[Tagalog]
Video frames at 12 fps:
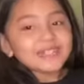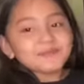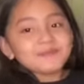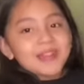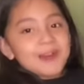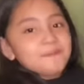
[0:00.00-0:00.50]

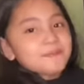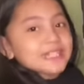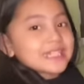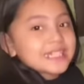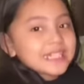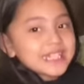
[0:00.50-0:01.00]
tapos,
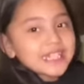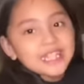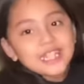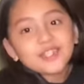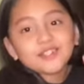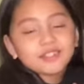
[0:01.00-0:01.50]

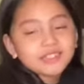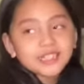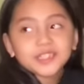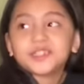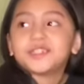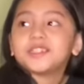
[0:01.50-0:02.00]
yung
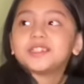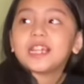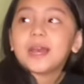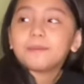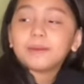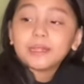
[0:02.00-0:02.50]
teacher
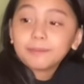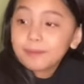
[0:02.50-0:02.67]
namin,